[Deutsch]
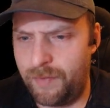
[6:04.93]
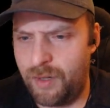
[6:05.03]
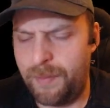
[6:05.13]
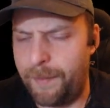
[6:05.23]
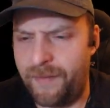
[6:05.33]

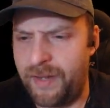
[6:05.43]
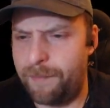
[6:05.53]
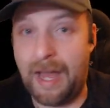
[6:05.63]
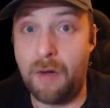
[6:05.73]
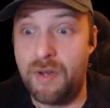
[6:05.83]
komplett mal weg.
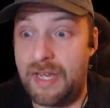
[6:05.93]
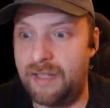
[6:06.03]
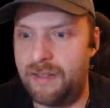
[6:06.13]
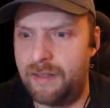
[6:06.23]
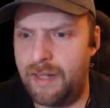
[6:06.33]
Brauche ich
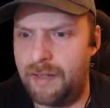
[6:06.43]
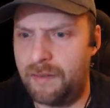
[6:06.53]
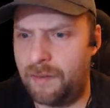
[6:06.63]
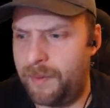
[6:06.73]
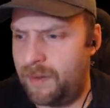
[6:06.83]
gerade nicht.
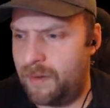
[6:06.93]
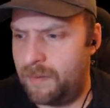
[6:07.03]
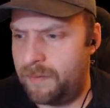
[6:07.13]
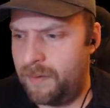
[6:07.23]
Also, pass auf.